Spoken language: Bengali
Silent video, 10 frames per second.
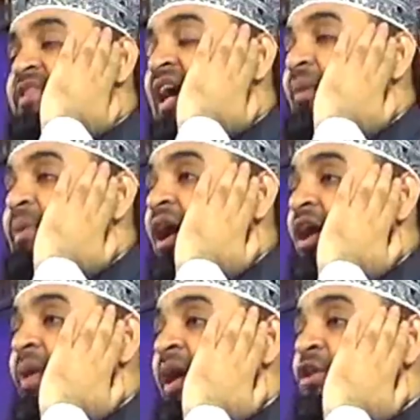সাহাবিরা
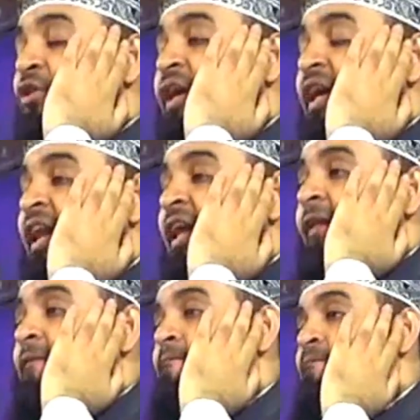অবাক হয়ে গেলেন
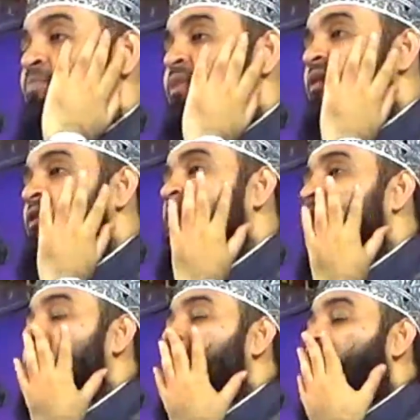
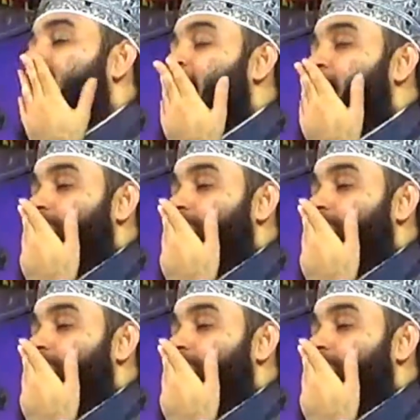ঘটনা কি